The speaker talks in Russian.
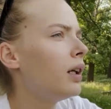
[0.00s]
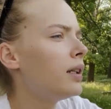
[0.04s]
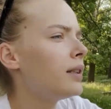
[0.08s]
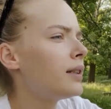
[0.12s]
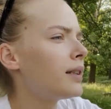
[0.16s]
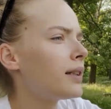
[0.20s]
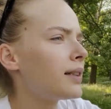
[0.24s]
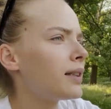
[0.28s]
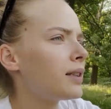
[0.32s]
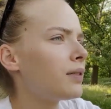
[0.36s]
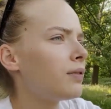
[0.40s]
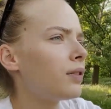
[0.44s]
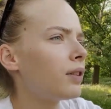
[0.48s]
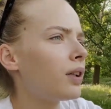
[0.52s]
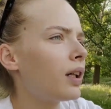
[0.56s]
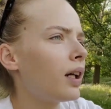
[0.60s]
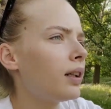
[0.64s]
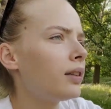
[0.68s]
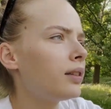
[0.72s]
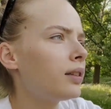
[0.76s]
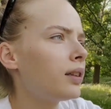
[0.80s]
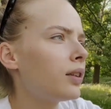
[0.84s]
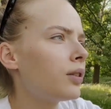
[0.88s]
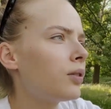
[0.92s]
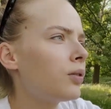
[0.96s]

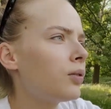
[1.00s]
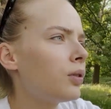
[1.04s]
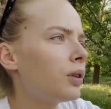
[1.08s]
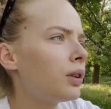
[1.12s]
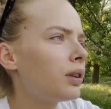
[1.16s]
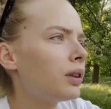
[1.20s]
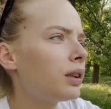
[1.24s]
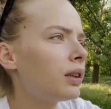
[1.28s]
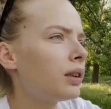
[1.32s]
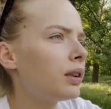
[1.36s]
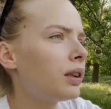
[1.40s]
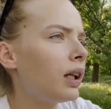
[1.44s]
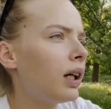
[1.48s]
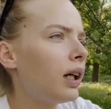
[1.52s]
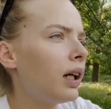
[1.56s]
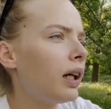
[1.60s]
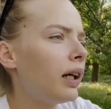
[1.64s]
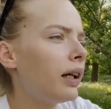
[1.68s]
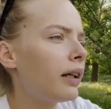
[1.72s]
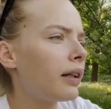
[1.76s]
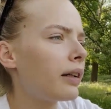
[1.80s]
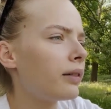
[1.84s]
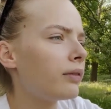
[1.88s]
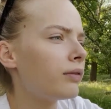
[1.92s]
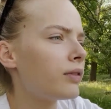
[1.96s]
сертификат какой-то на
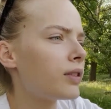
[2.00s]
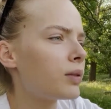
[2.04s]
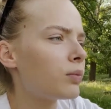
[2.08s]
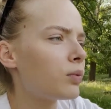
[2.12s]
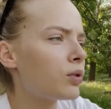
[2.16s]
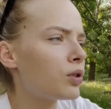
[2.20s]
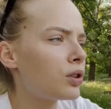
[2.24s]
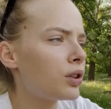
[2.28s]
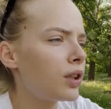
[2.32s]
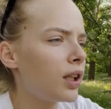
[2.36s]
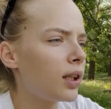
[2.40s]
Iron, возможно,